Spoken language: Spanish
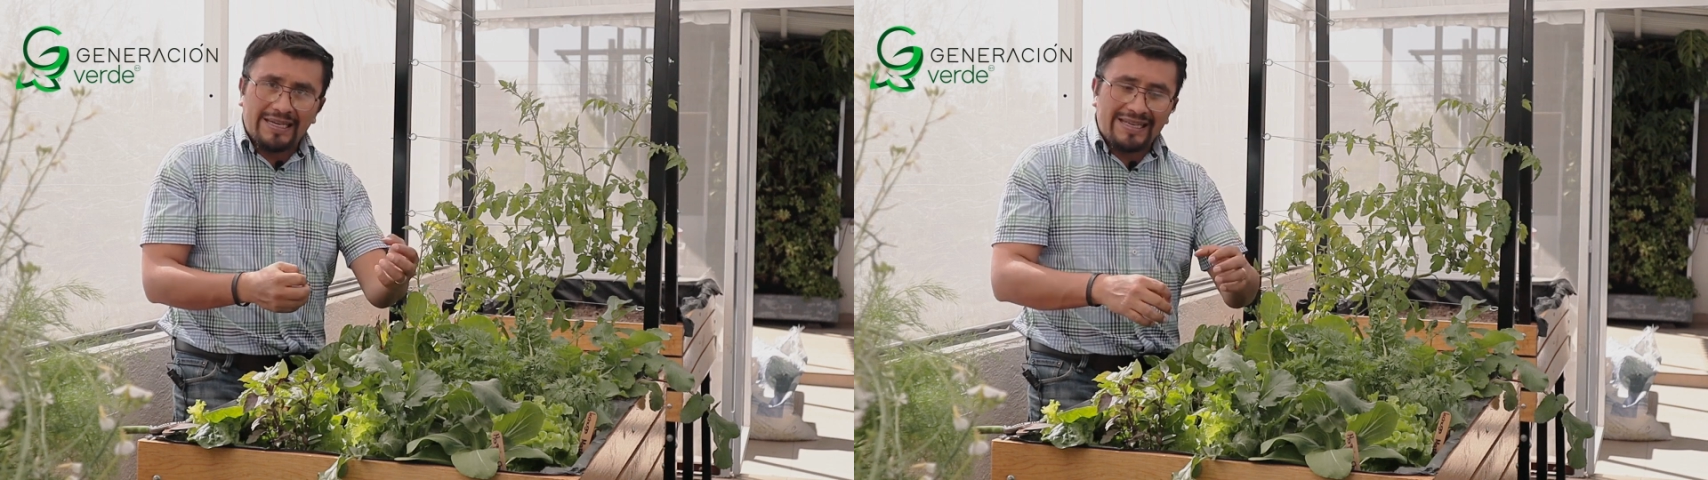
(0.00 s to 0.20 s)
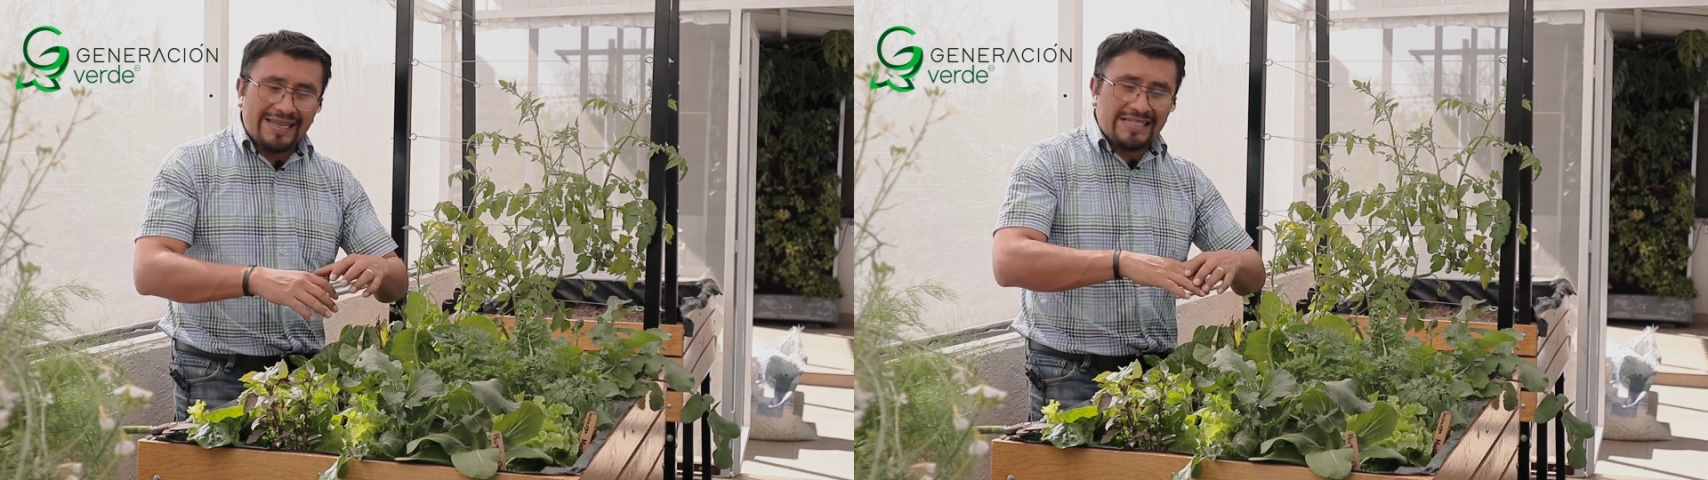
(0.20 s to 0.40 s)

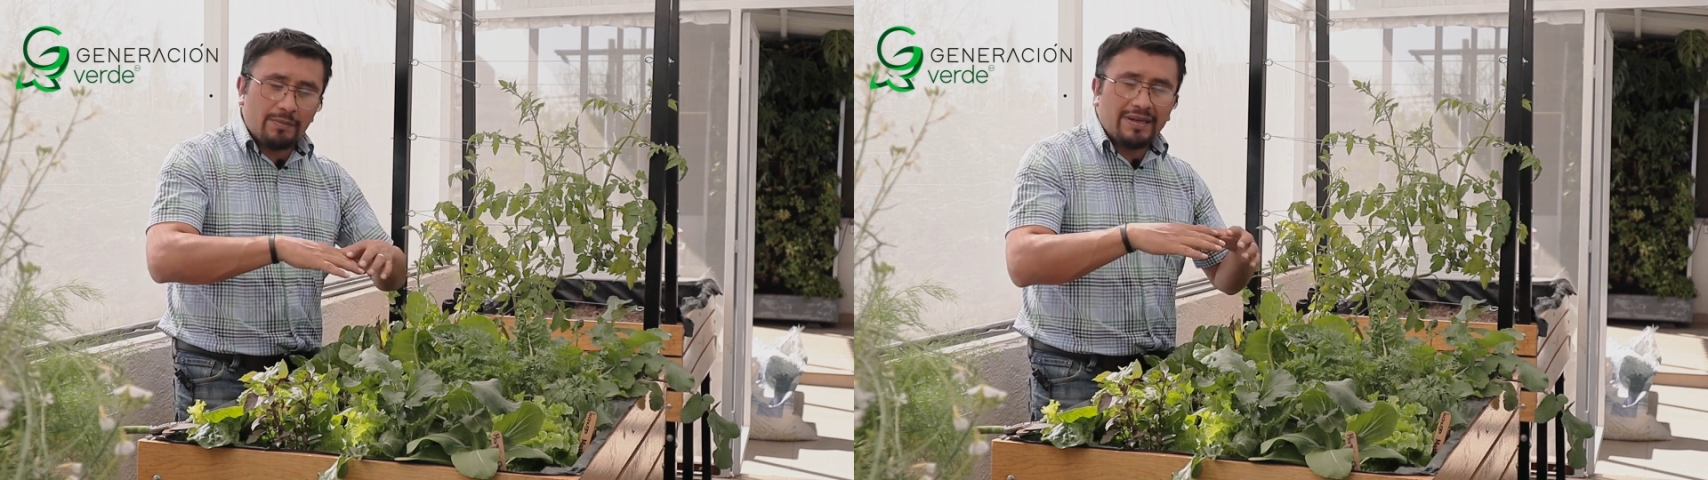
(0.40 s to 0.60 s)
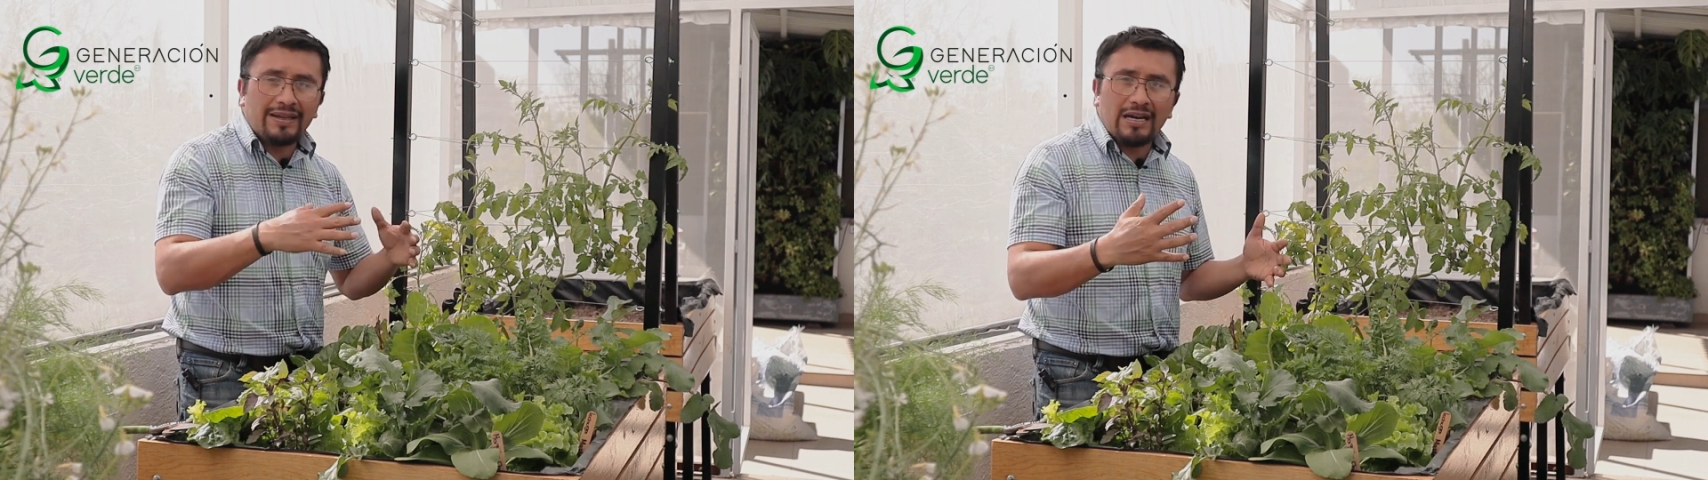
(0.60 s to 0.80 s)
y de
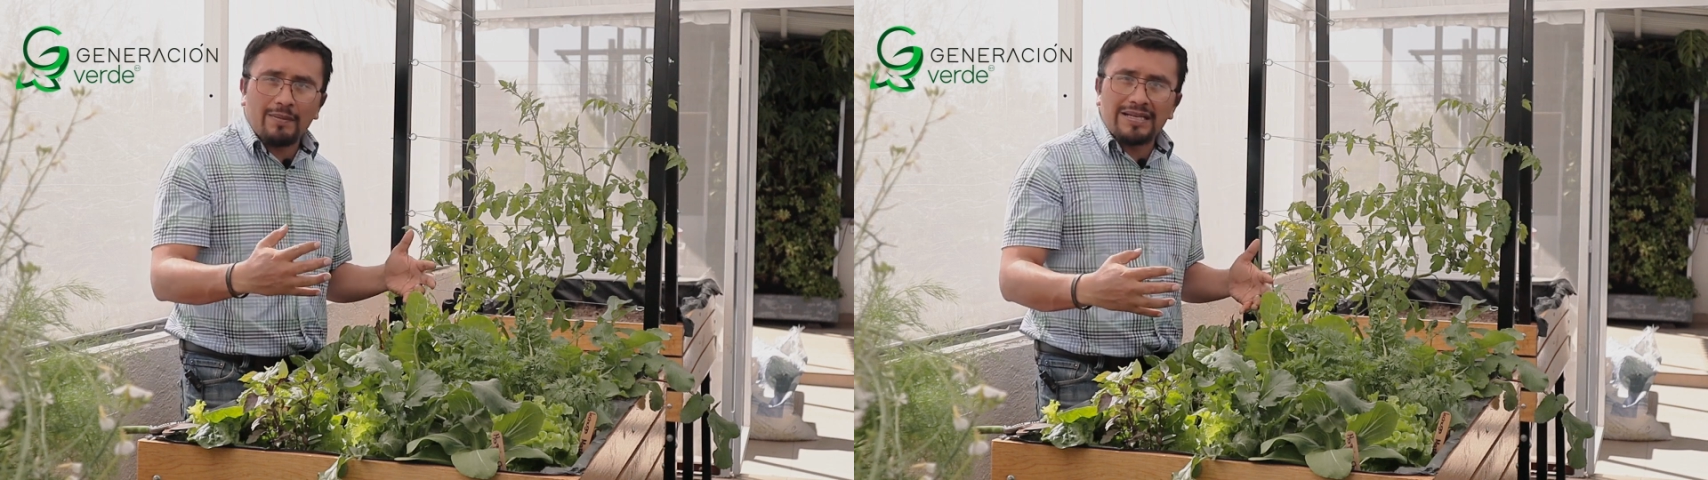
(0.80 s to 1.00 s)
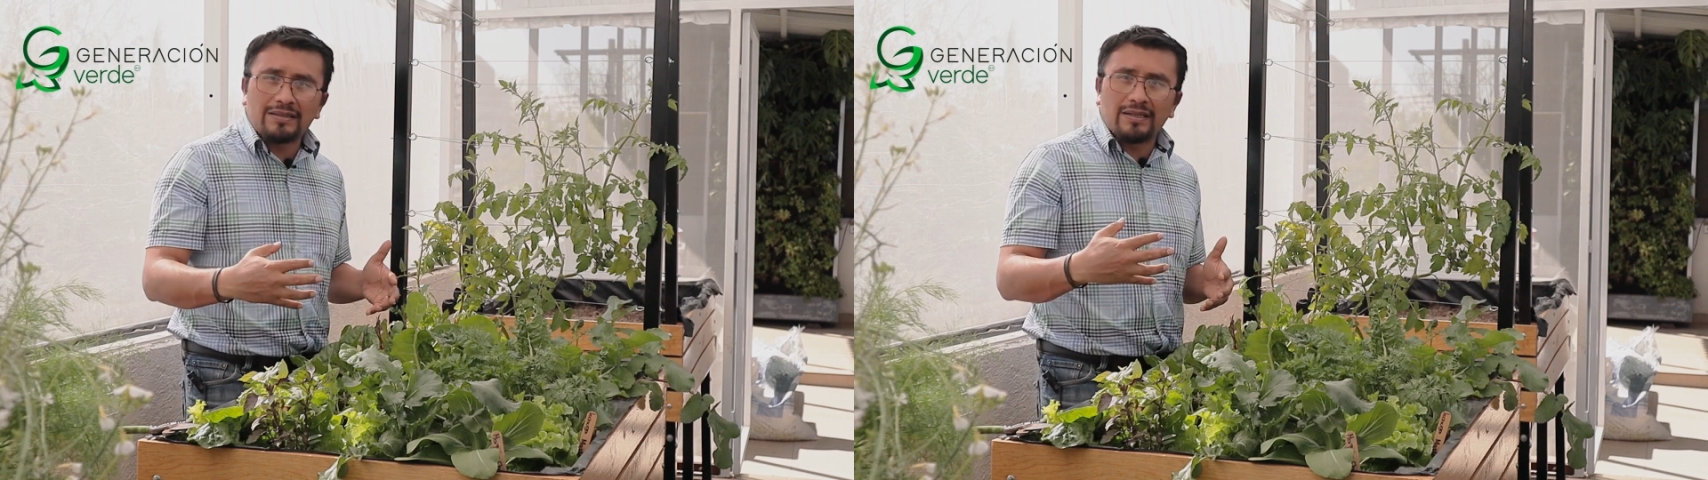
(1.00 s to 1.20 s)
esa
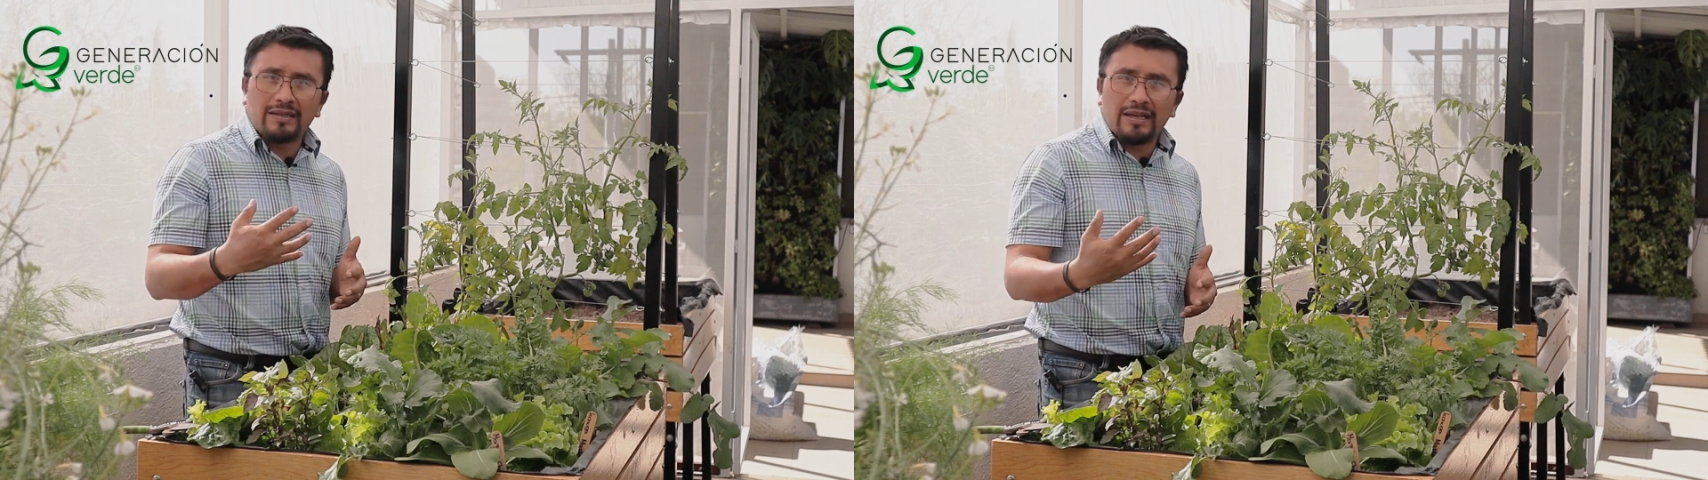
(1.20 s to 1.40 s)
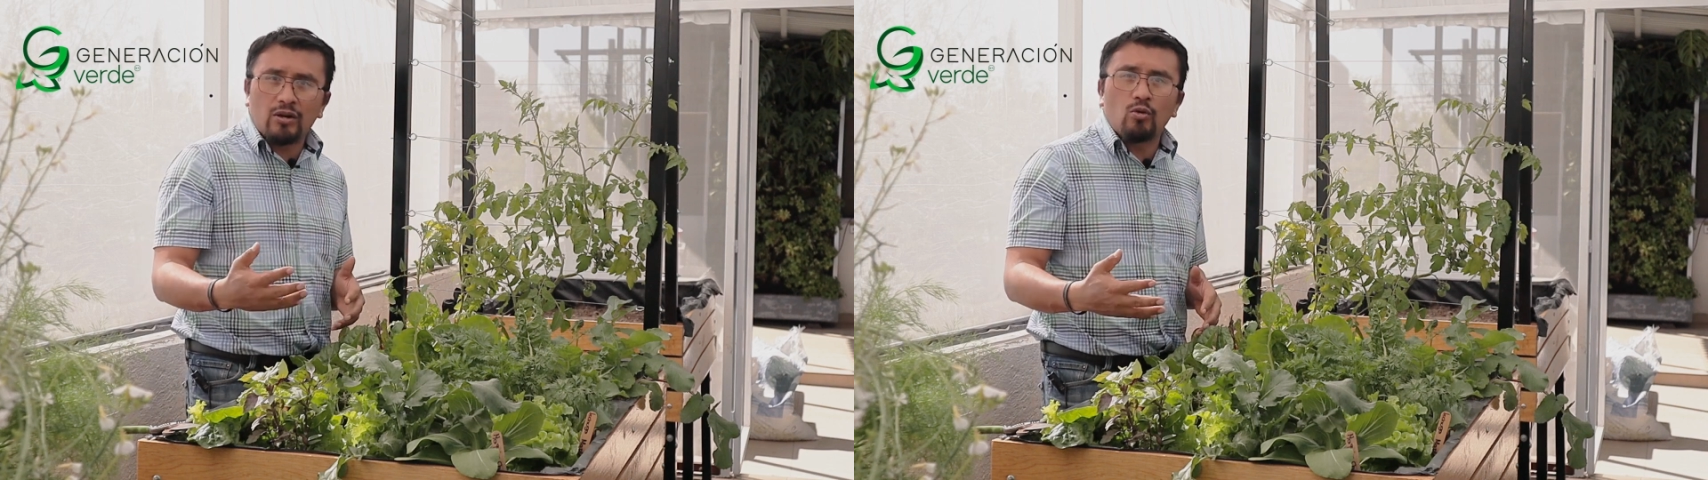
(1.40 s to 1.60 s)
manera vas a
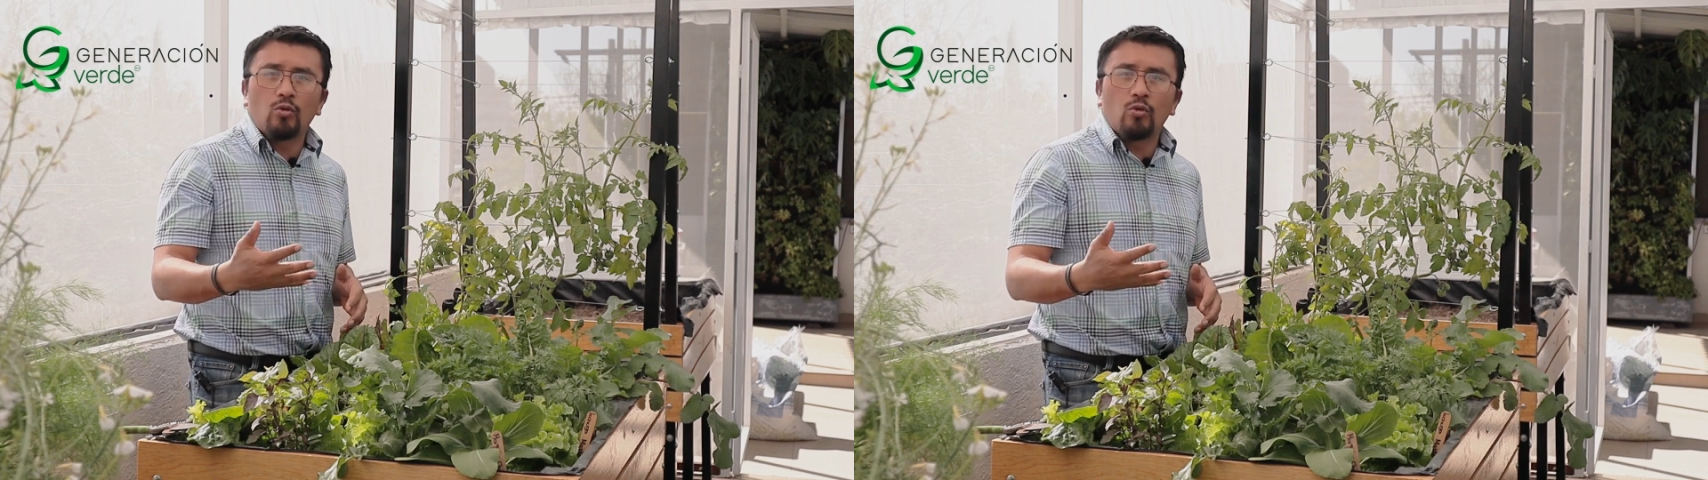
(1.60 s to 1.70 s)
tener